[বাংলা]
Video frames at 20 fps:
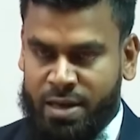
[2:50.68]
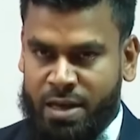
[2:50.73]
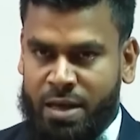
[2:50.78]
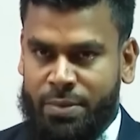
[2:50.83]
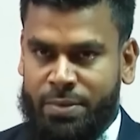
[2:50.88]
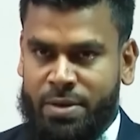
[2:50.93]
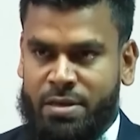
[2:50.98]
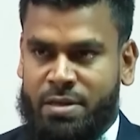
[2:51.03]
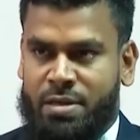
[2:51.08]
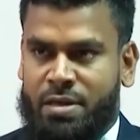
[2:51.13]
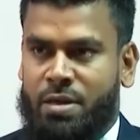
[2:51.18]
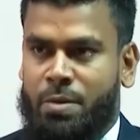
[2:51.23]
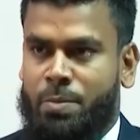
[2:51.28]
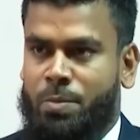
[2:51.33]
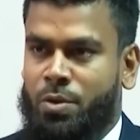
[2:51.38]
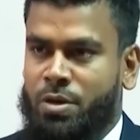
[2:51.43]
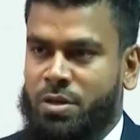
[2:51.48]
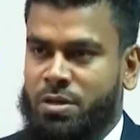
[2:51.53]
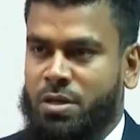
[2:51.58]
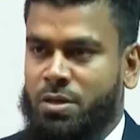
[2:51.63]
রাতের খাবার
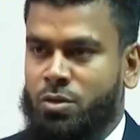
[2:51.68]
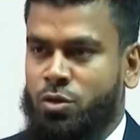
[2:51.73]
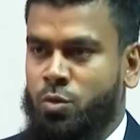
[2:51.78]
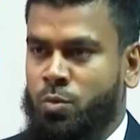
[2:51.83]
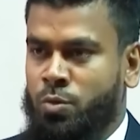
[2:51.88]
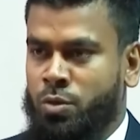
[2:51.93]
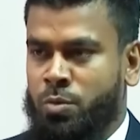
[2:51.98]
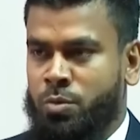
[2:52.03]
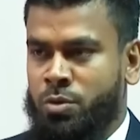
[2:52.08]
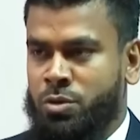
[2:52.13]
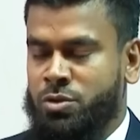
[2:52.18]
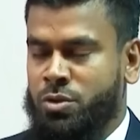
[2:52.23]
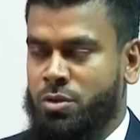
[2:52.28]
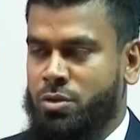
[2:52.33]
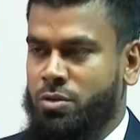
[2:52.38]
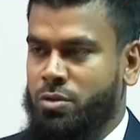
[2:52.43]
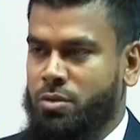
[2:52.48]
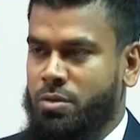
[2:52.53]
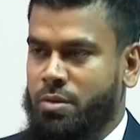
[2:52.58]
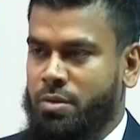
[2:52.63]
থেকে পরদিন দুপুর
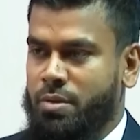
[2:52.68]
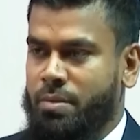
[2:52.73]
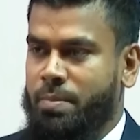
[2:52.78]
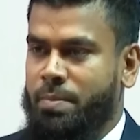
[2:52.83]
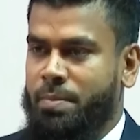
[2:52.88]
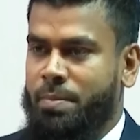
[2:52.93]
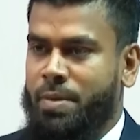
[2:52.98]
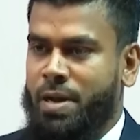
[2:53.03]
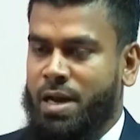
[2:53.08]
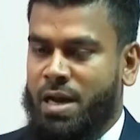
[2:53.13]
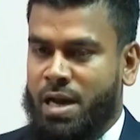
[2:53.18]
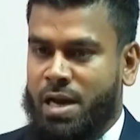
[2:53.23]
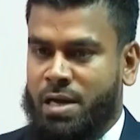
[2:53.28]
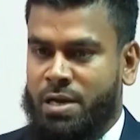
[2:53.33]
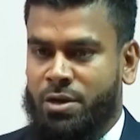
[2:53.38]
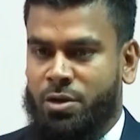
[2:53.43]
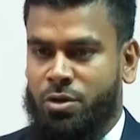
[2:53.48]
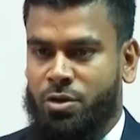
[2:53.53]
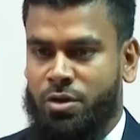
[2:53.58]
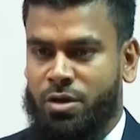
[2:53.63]
পর্যন্ত প্রায়
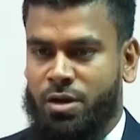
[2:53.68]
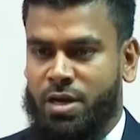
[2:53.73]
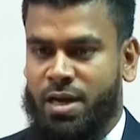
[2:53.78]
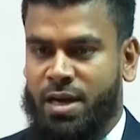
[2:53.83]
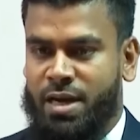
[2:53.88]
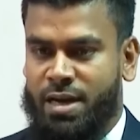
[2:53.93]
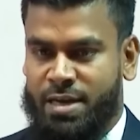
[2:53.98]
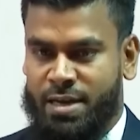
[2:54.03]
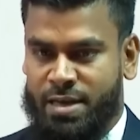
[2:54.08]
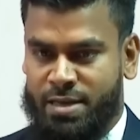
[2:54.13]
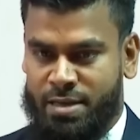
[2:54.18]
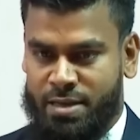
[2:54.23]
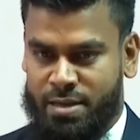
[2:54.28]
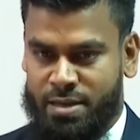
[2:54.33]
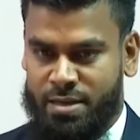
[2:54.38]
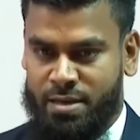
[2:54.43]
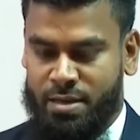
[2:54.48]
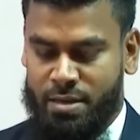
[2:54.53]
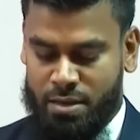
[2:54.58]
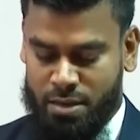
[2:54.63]
আঠারো ঘন্টা না খেয়ে
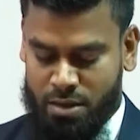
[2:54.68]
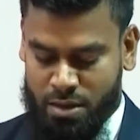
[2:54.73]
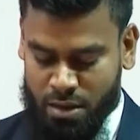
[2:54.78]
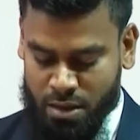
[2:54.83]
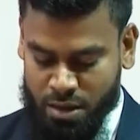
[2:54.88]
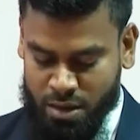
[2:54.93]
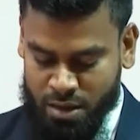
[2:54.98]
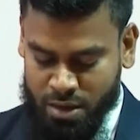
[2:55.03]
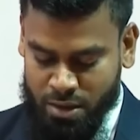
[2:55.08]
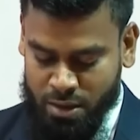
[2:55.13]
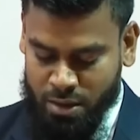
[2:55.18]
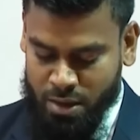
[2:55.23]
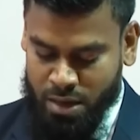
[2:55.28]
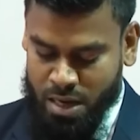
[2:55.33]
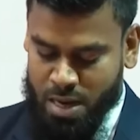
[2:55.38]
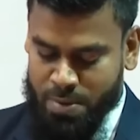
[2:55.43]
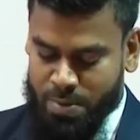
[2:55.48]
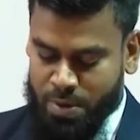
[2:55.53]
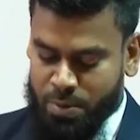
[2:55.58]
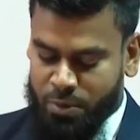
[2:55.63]
থেকে
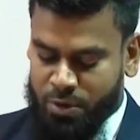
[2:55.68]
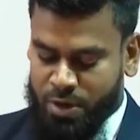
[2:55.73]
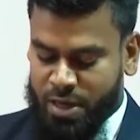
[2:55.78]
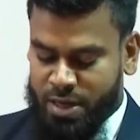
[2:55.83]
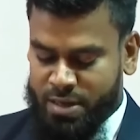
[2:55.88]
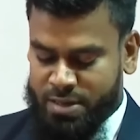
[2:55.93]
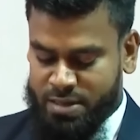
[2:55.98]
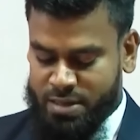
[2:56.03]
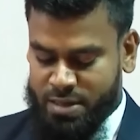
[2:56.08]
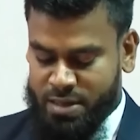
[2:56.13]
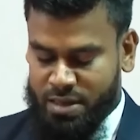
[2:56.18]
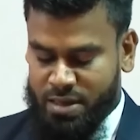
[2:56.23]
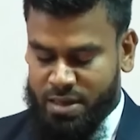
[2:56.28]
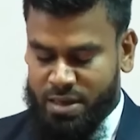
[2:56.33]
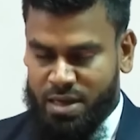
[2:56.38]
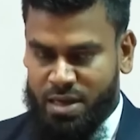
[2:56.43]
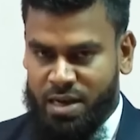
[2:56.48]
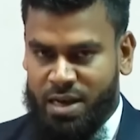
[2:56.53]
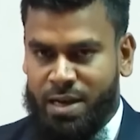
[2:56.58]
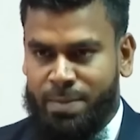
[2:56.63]
আমার মনে আছে
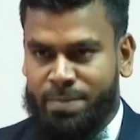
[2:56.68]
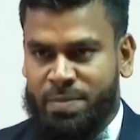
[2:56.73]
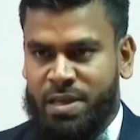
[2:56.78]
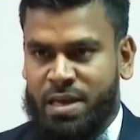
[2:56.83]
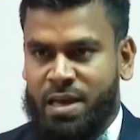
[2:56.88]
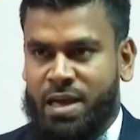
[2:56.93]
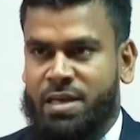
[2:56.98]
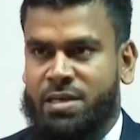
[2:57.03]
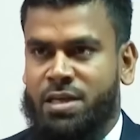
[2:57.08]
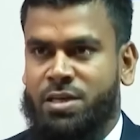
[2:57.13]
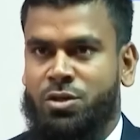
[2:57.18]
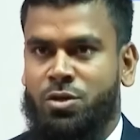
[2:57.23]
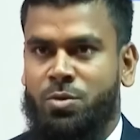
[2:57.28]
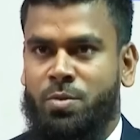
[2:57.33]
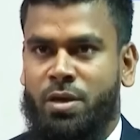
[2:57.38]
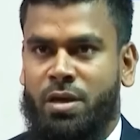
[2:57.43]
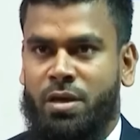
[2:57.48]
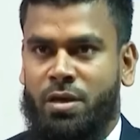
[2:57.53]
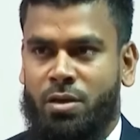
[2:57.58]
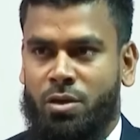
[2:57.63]
ল্যাব থেকে আসার
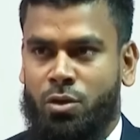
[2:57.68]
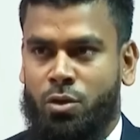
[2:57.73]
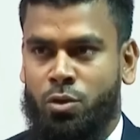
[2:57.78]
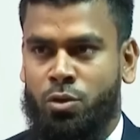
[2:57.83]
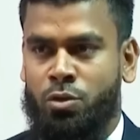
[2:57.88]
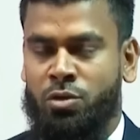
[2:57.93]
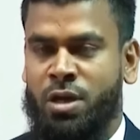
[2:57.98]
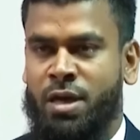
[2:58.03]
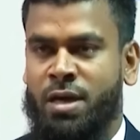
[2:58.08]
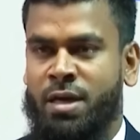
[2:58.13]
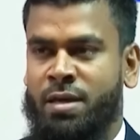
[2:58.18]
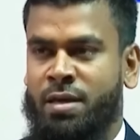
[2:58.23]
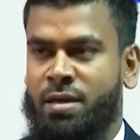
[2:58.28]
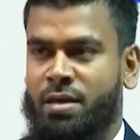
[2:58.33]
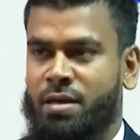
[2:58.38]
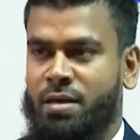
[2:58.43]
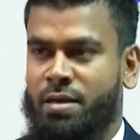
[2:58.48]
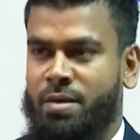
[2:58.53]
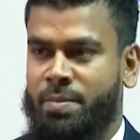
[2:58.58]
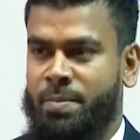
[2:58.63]
সময় ক্ষুধায়
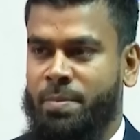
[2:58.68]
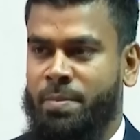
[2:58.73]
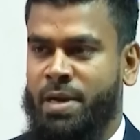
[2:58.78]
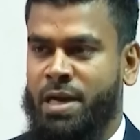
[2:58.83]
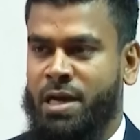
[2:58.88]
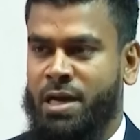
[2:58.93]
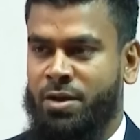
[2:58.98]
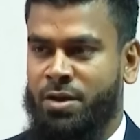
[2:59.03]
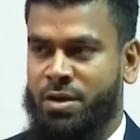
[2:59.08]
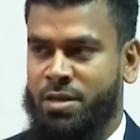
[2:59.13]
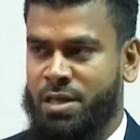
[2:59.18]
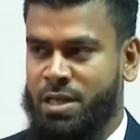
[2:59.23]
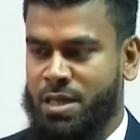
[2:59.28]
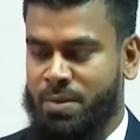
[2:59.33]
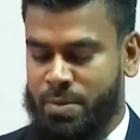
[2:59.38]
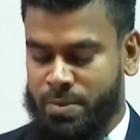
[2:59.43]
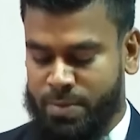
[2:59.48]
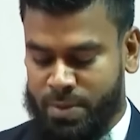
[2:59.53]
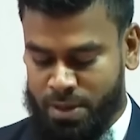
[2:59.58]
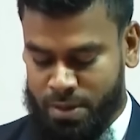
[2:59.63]
বাঁকা হয়ে
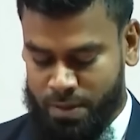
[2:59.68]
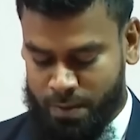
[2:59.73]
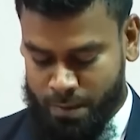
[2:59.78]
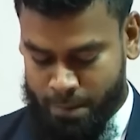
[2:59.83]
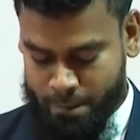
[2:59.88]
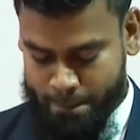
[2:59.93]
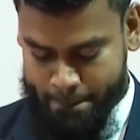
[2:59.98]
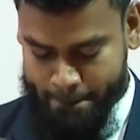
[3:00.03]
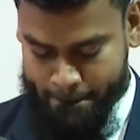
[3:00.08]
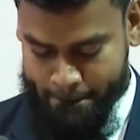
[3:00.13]
যেতাম আমি